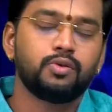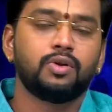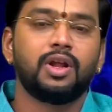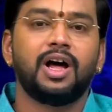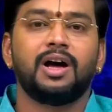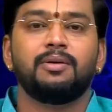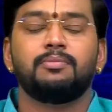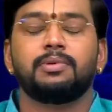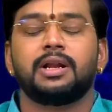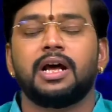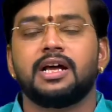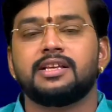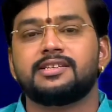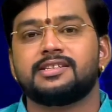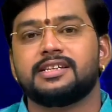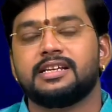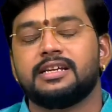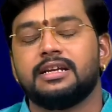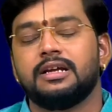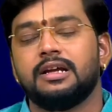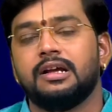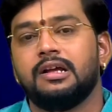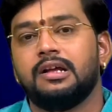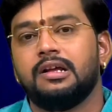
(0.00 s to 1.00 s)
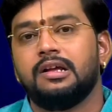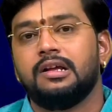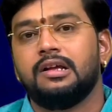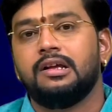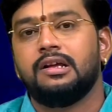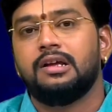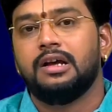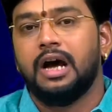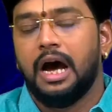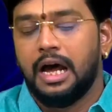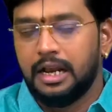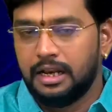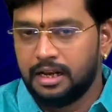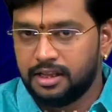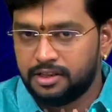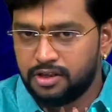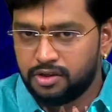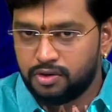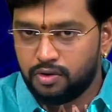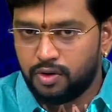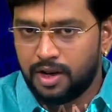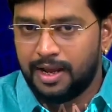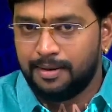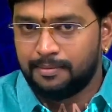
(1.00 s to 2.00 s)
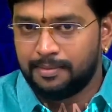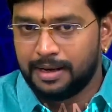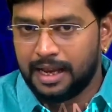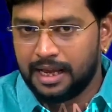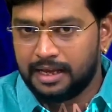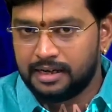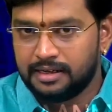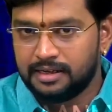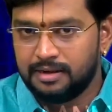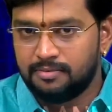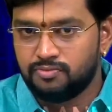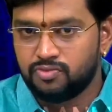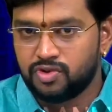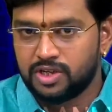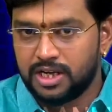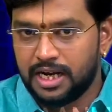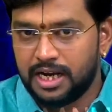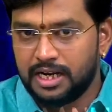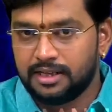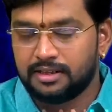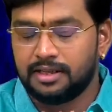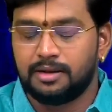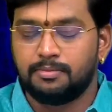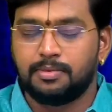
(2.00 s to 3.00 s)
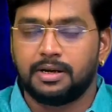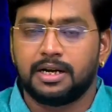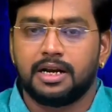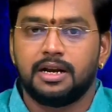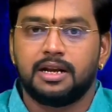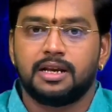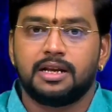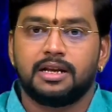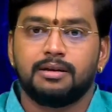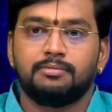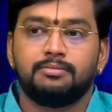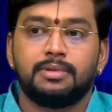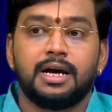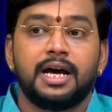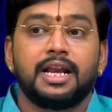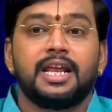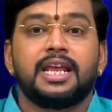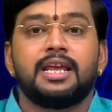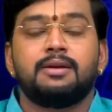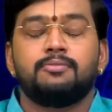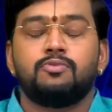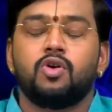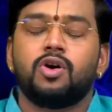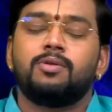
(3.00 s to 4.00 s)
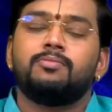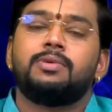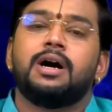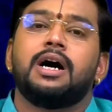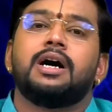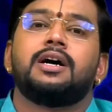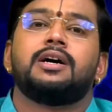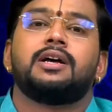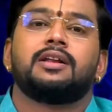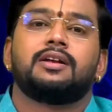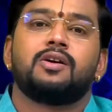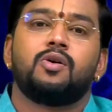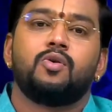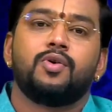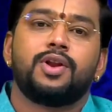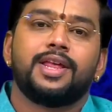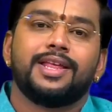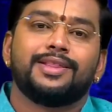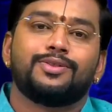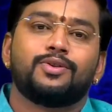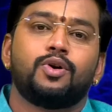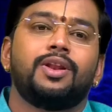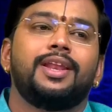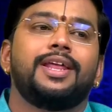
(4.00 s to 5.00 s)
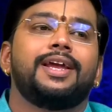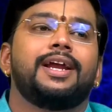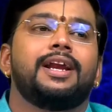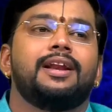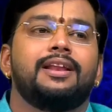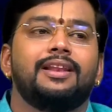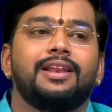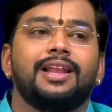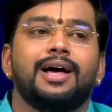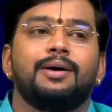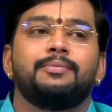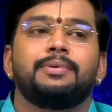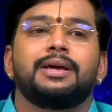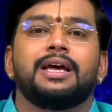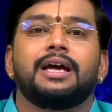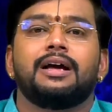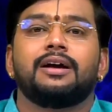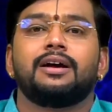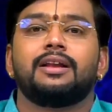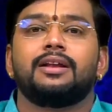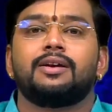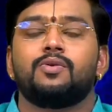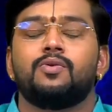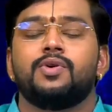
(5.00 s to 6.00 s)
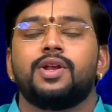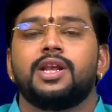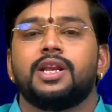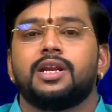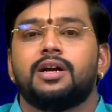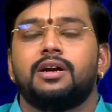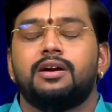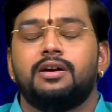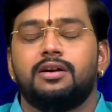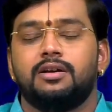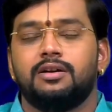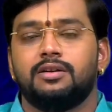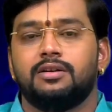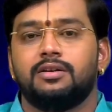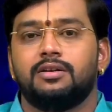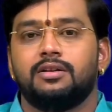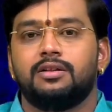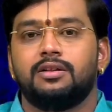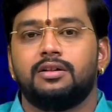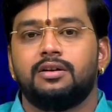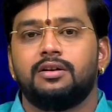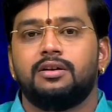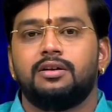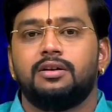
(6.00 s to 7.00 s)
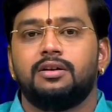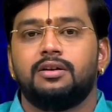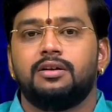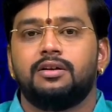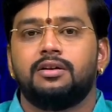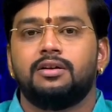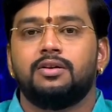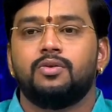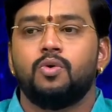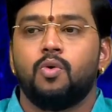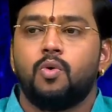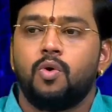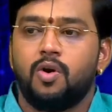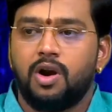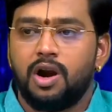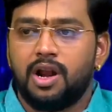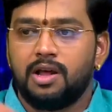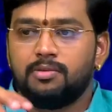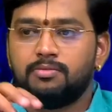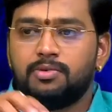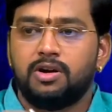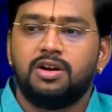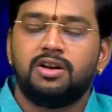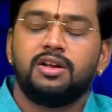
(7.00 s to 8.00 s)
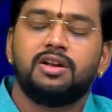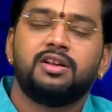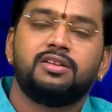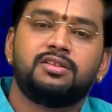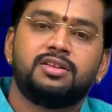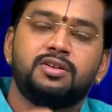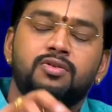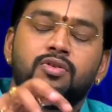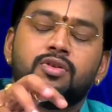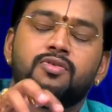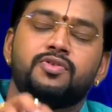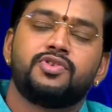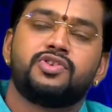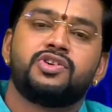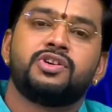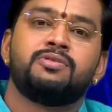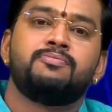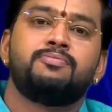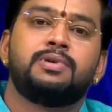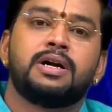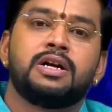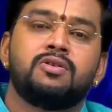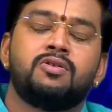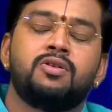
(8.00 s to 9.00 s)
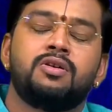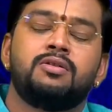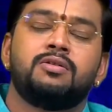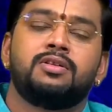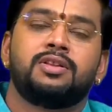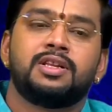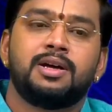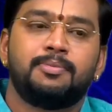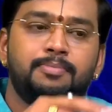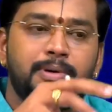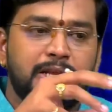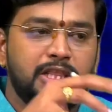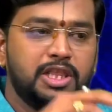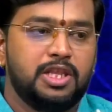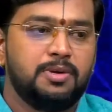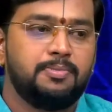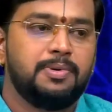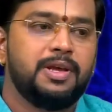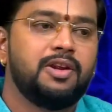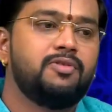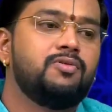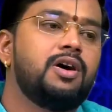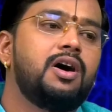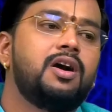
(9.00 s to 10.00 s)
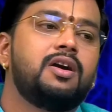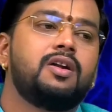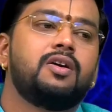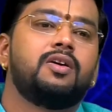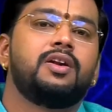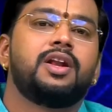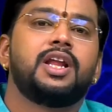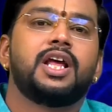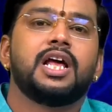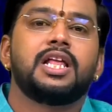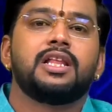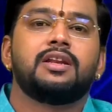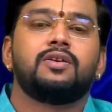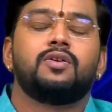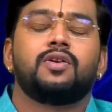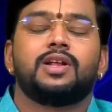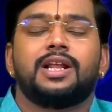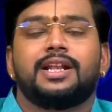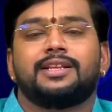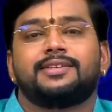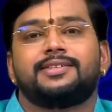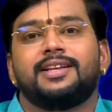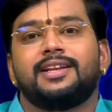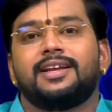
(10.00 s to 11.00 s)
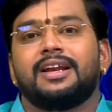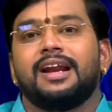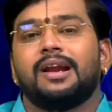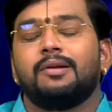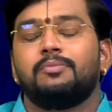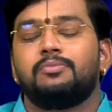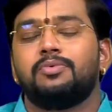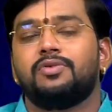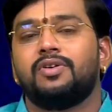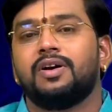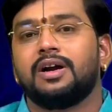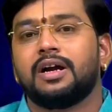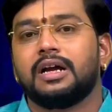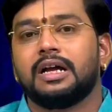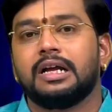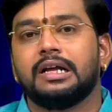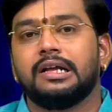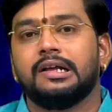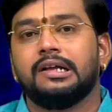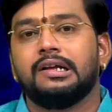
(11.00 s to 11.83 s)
துலாம் ராசி அல்லது துலாம் லக்னம் சார்ந்தவர்களுக்கு மறைமுகமாக இருக்கக்கூடிய தொல்லைகள் எல்லாமே அகலக்கூடிய நாள் உங்களை முன்னிறுத்தி ஒரு விஷயம் பண்ணணுன்னு இருந்தால் பத்து பேர் வேணும்னே அதில் ஒரு அரசியல் கிளப்புவாங்க